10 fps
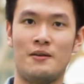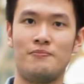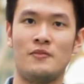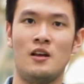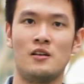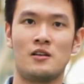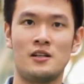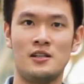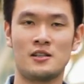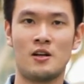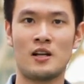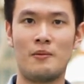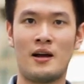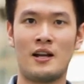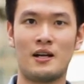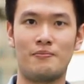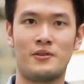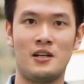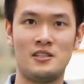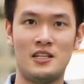ครับก็คือต้องทำงานกับ
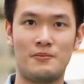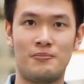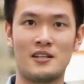เครื่องฉีดพ